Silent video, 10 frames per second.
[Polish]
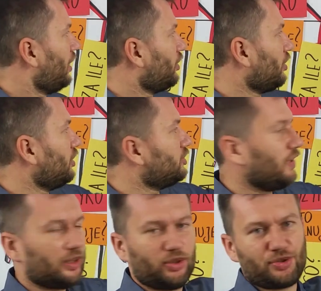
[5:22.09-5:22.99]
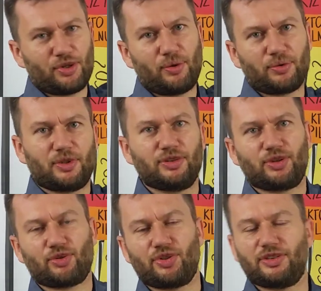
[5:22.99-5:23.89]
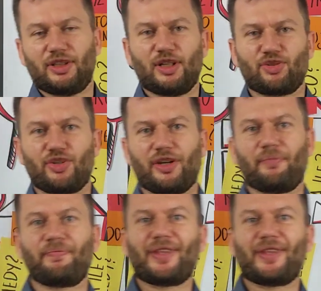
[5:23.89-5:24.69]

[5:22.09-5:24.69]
To, co jest wartością, to jest to, że niezależnie